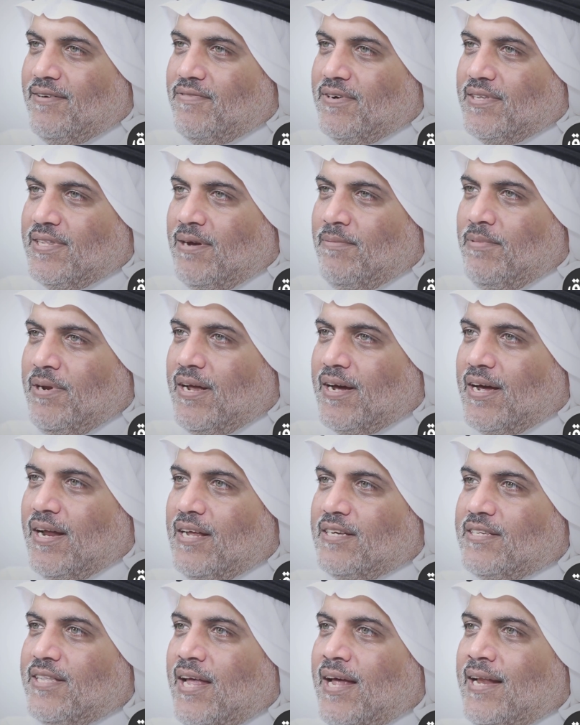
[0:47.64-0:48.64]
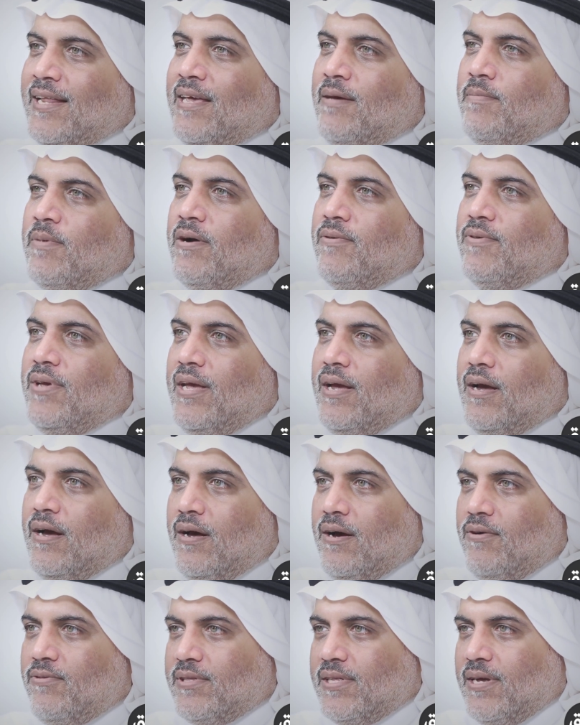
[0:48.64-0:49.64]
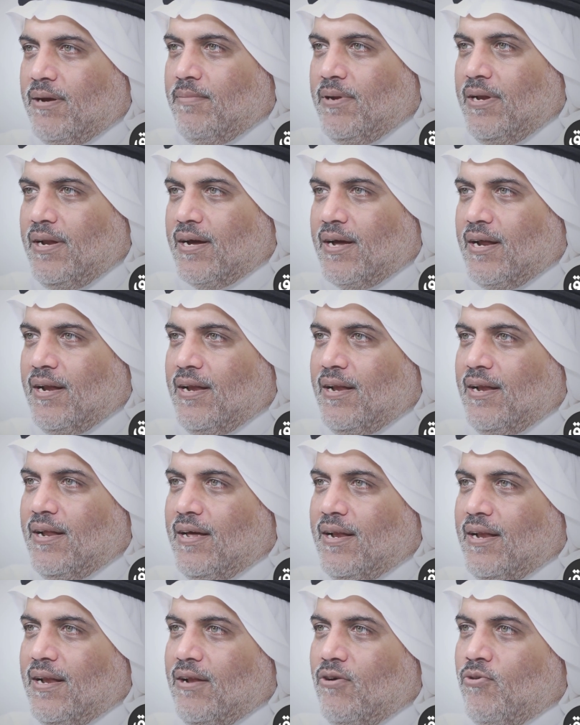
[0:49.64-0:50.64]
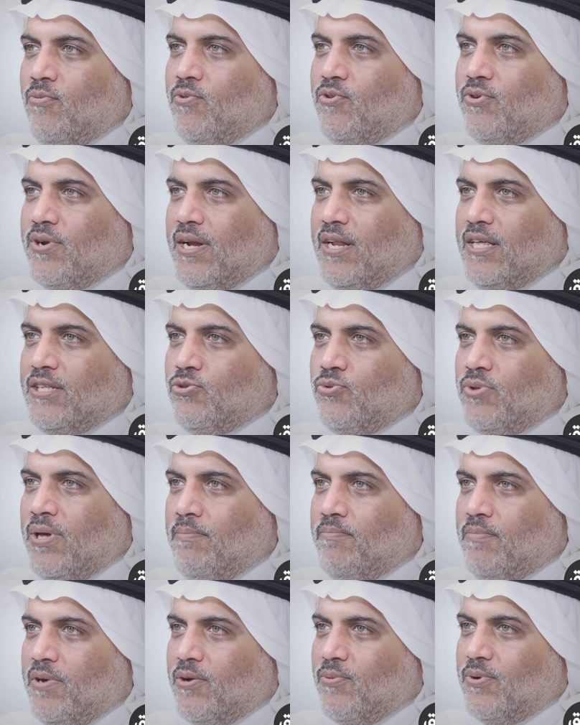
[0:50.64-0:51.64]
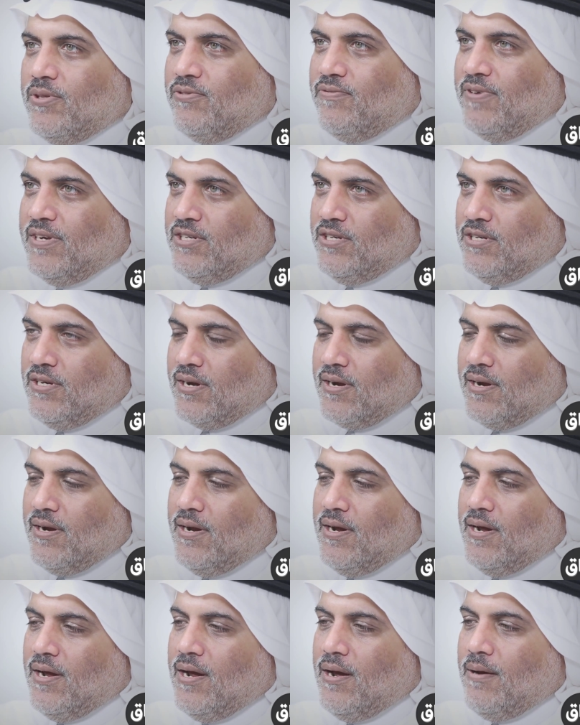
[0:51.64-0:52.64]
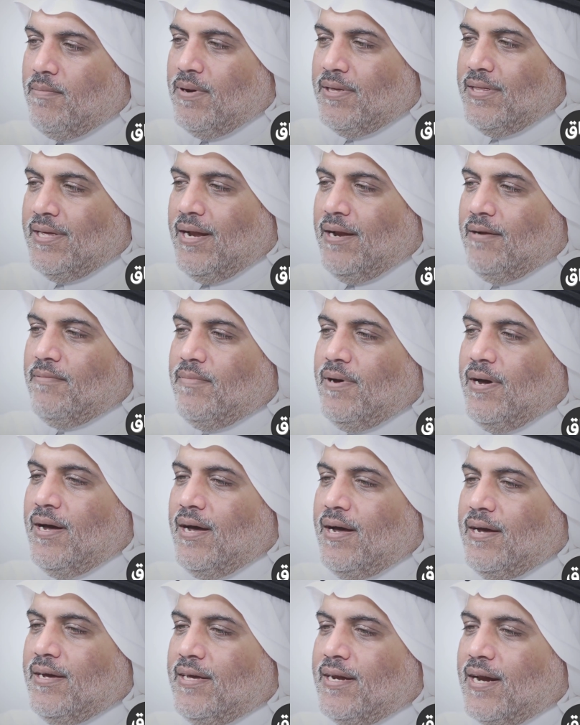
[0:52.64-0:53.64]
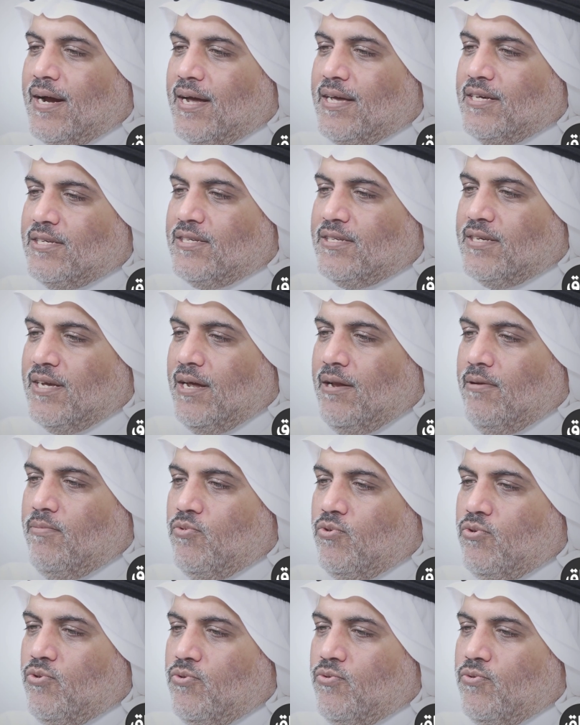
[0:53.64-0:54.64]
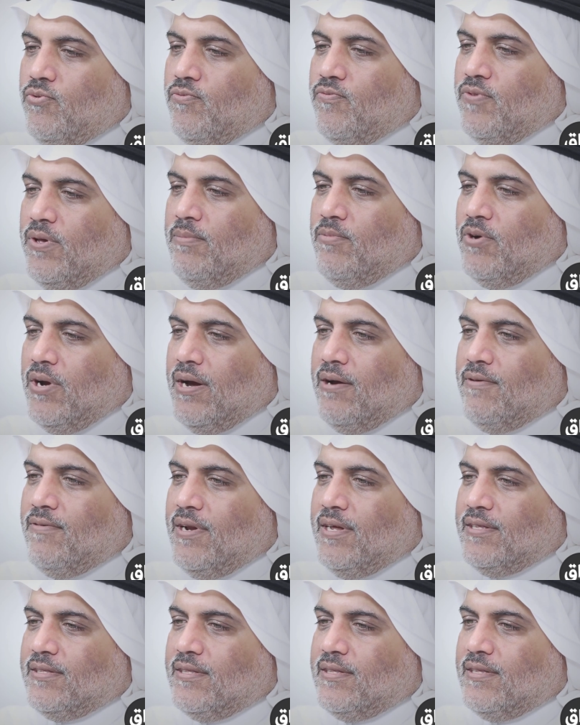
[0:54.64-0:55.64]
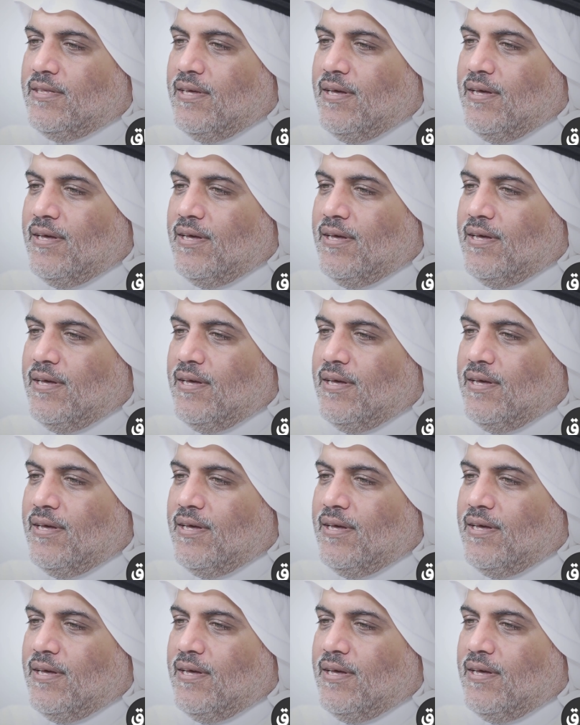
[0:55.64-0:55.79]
فتعمل لك الأسلحة الكيماوية وتعمل لك الأمور اللي تدمر وتفجر بدلا ما يركز علمه في محاولة